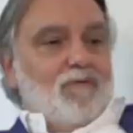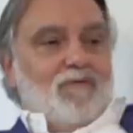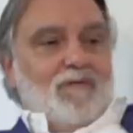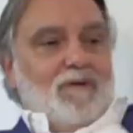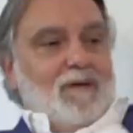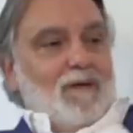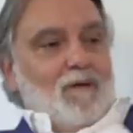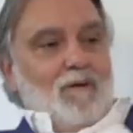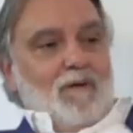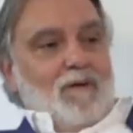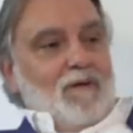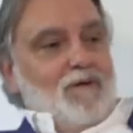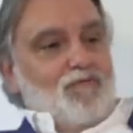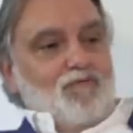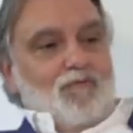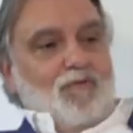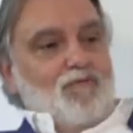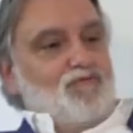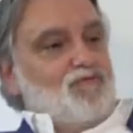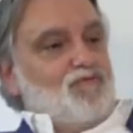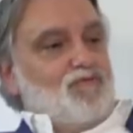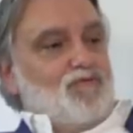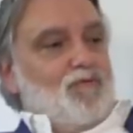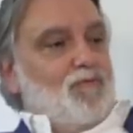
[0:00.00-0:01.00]
c'est que les
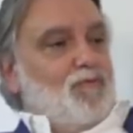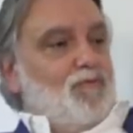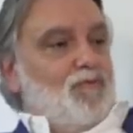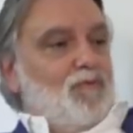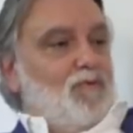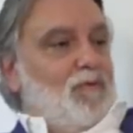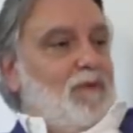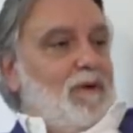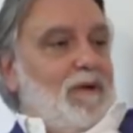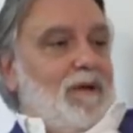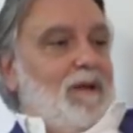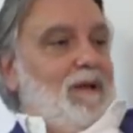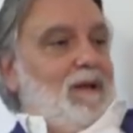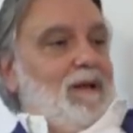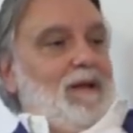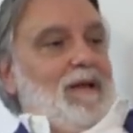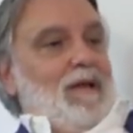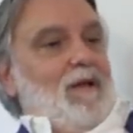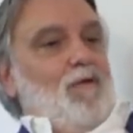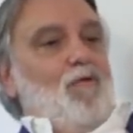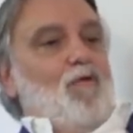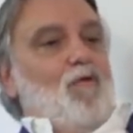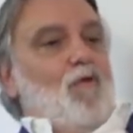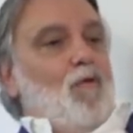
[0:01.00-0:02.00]
joueurs jusqu'au bout et,
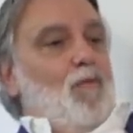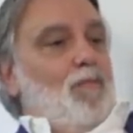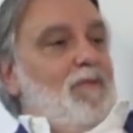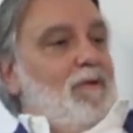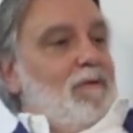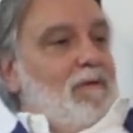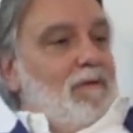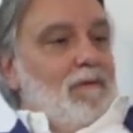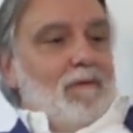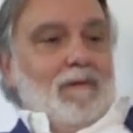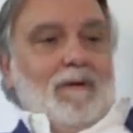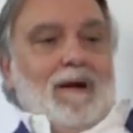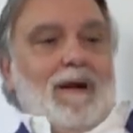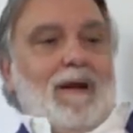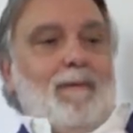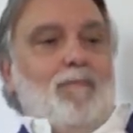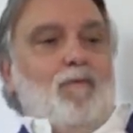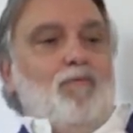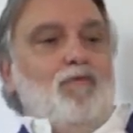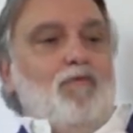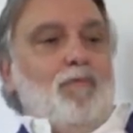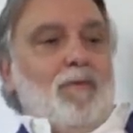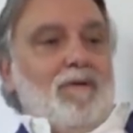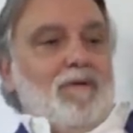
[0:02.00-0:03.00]
le groupe euh, a
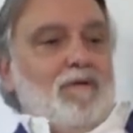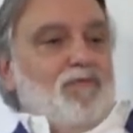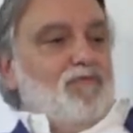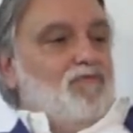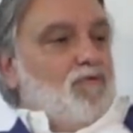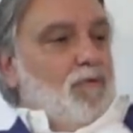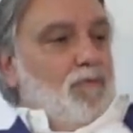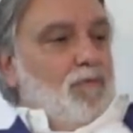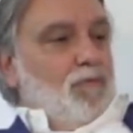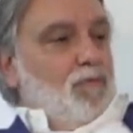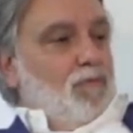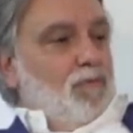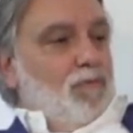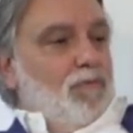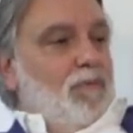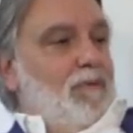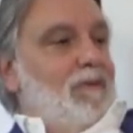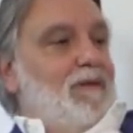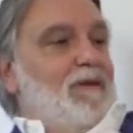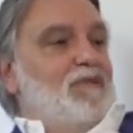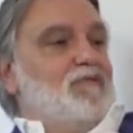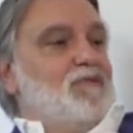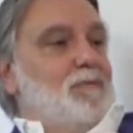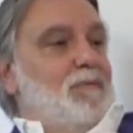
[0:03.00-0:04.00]
répondu présent jusqu'au bout,
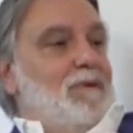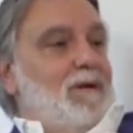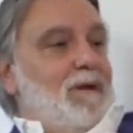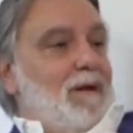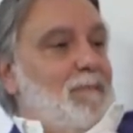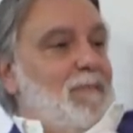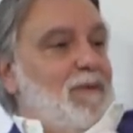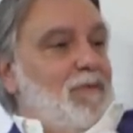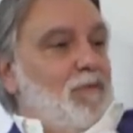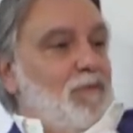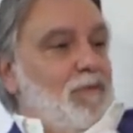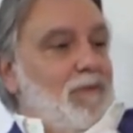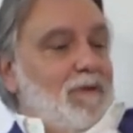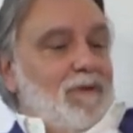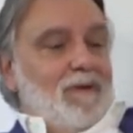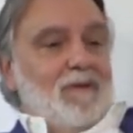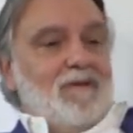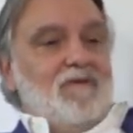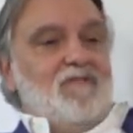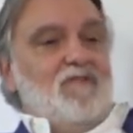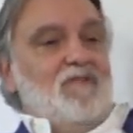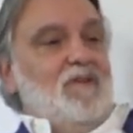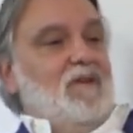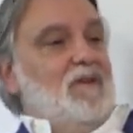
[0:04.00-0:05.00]
n'a jamais abandonné,
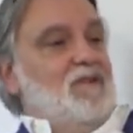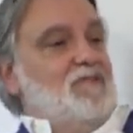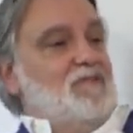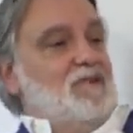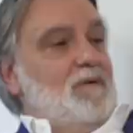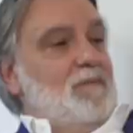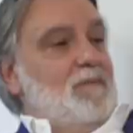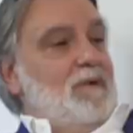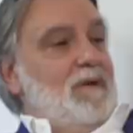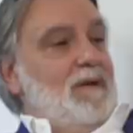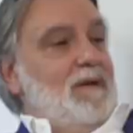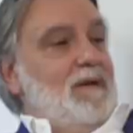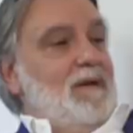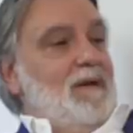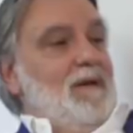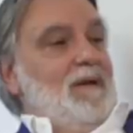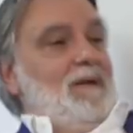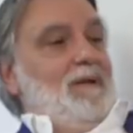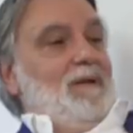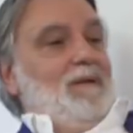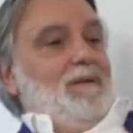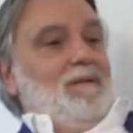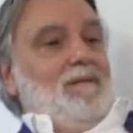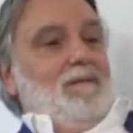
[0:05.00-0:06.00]
n'a jamais
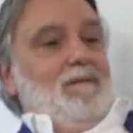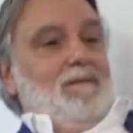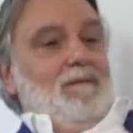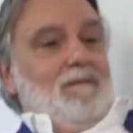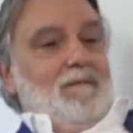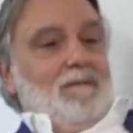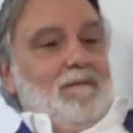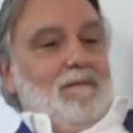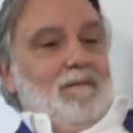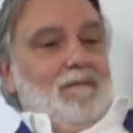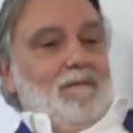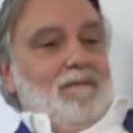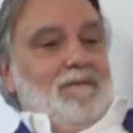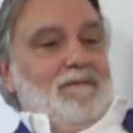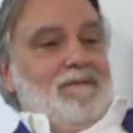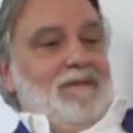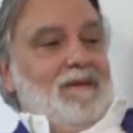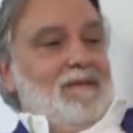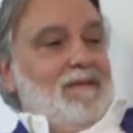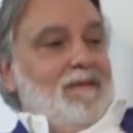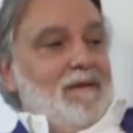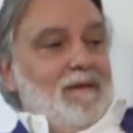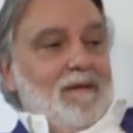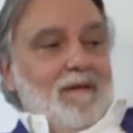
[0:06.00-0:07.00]
euh,
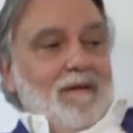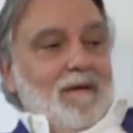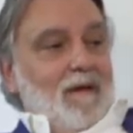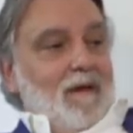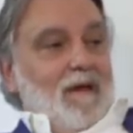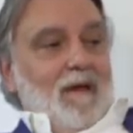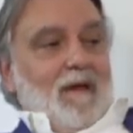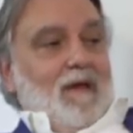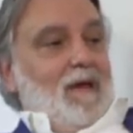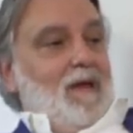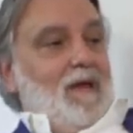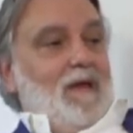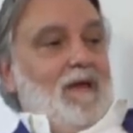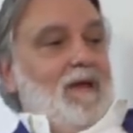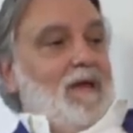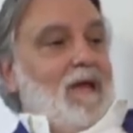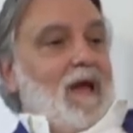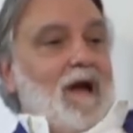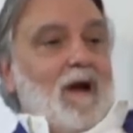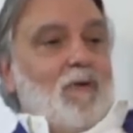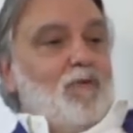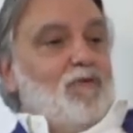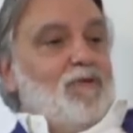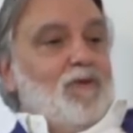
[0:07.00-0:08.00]
cédé
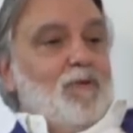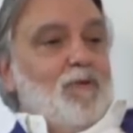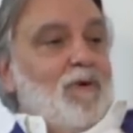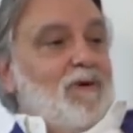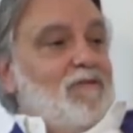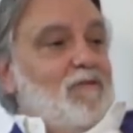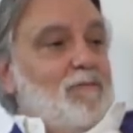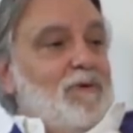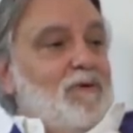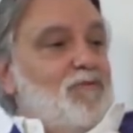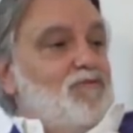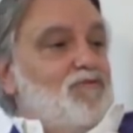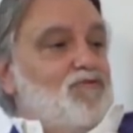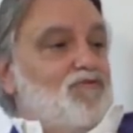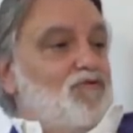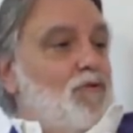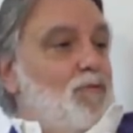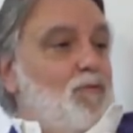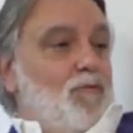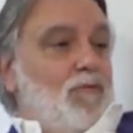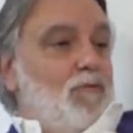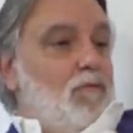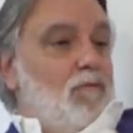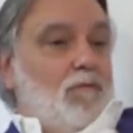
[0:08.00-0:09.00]
et, a continué à se battre
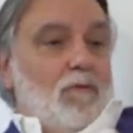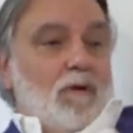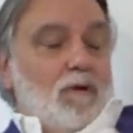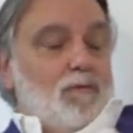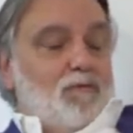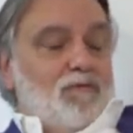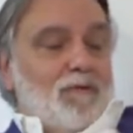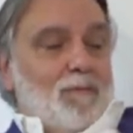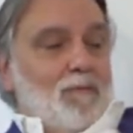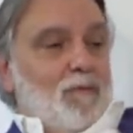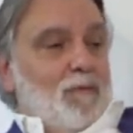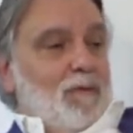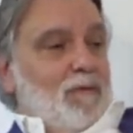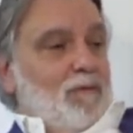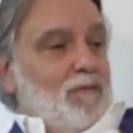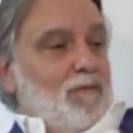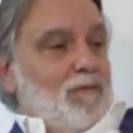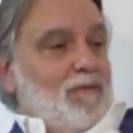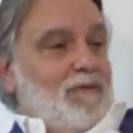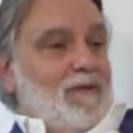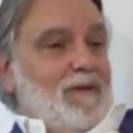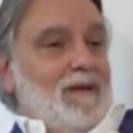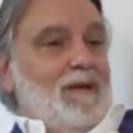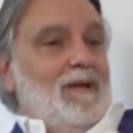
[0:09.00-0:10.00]
jusqu'au bout. Voilà, tout simplement.
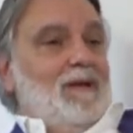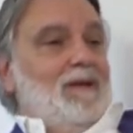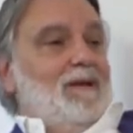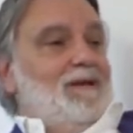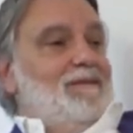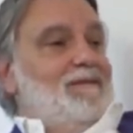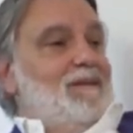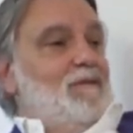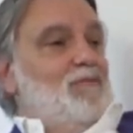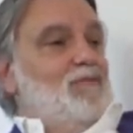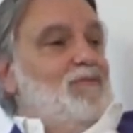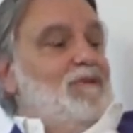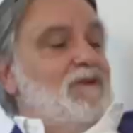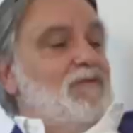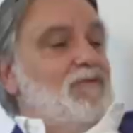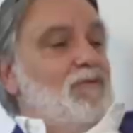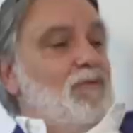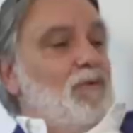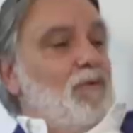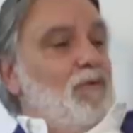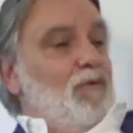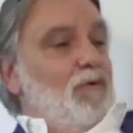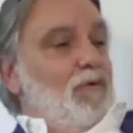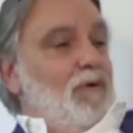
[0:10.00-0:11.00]
Donc c'est tout à
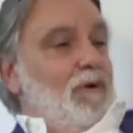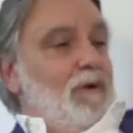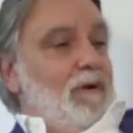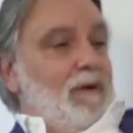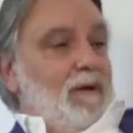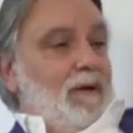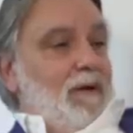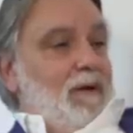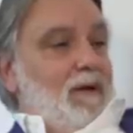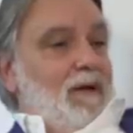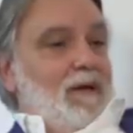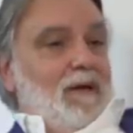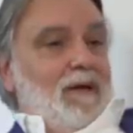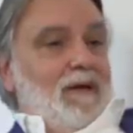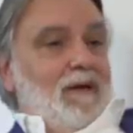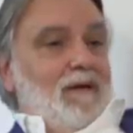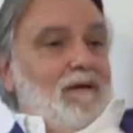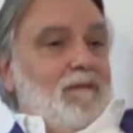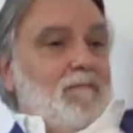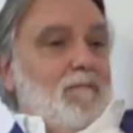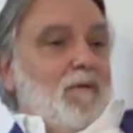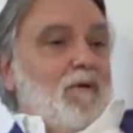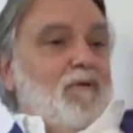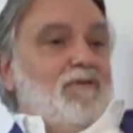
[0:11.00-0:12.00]
son honneur et,
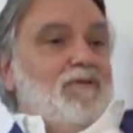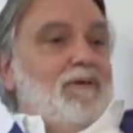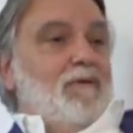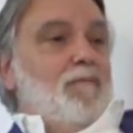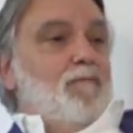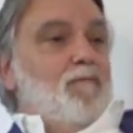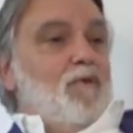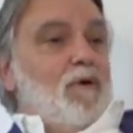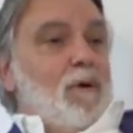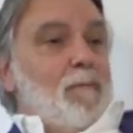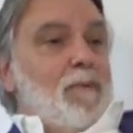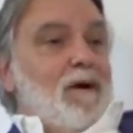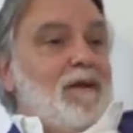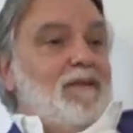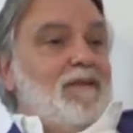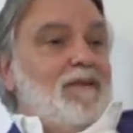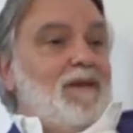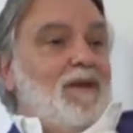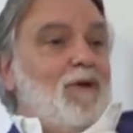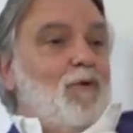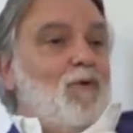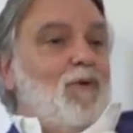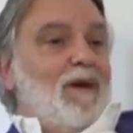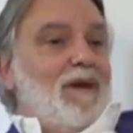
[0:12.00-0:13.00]
et bon, c'est un peu la
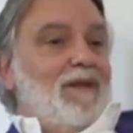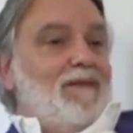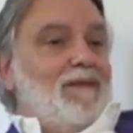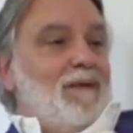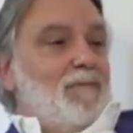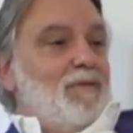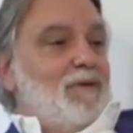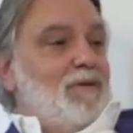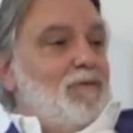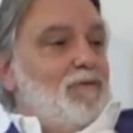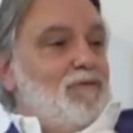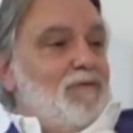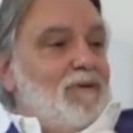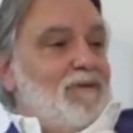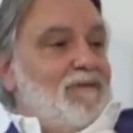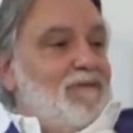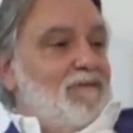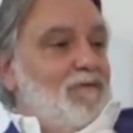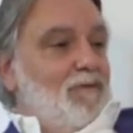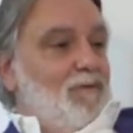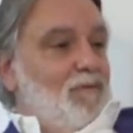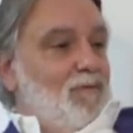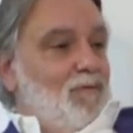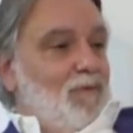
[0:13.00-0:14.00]
particularité peut-être de cette
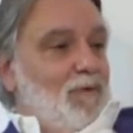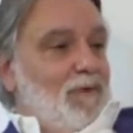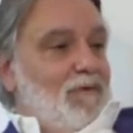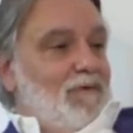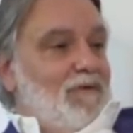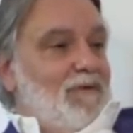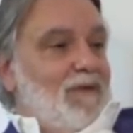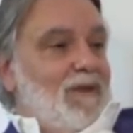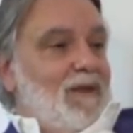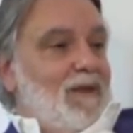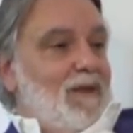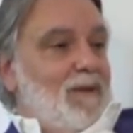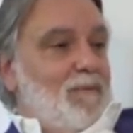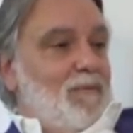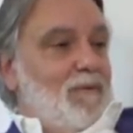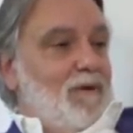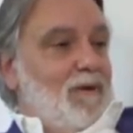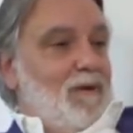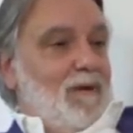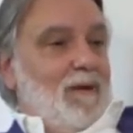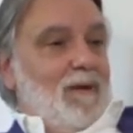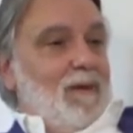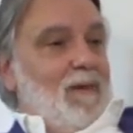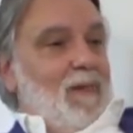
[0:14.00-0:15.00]
saison où on a une équipe
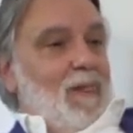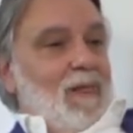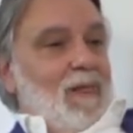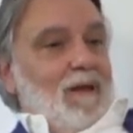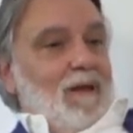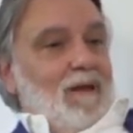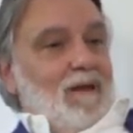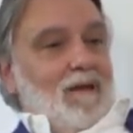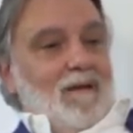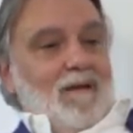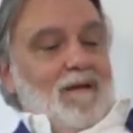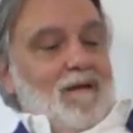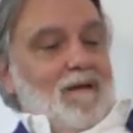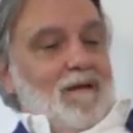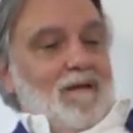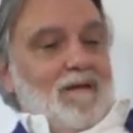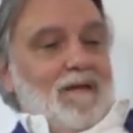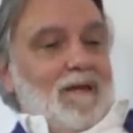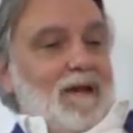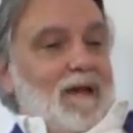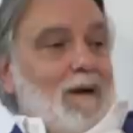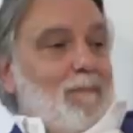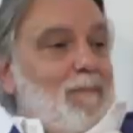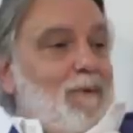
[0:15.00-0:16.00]
qui qui,
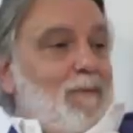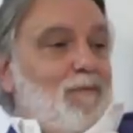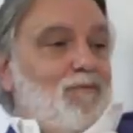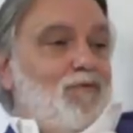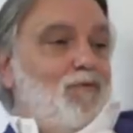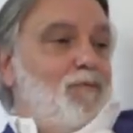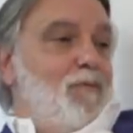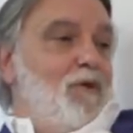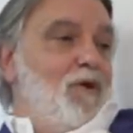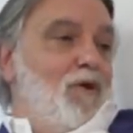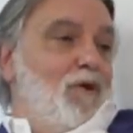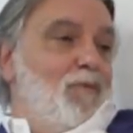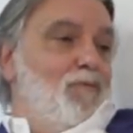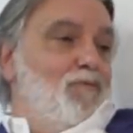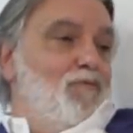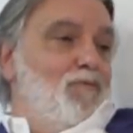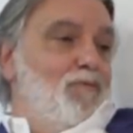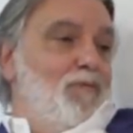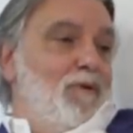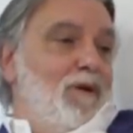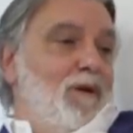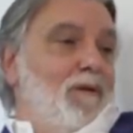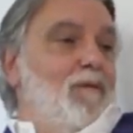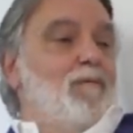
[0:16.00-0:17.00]
était capable du meilleur comme
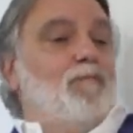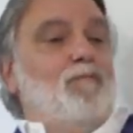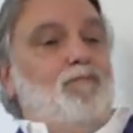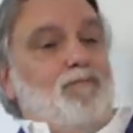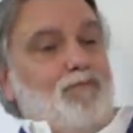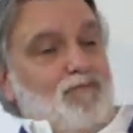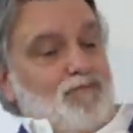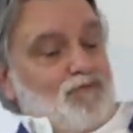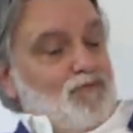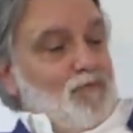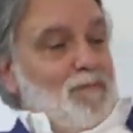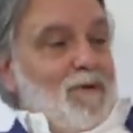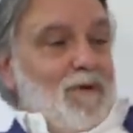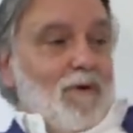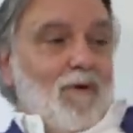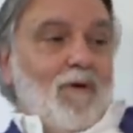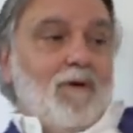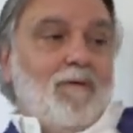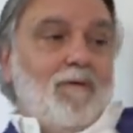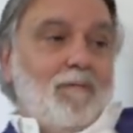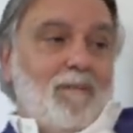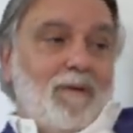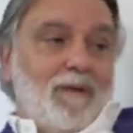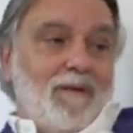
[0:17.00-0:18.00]
du pire, plus du
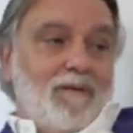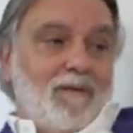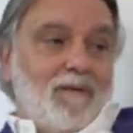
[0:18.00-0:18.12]
meilleur, bien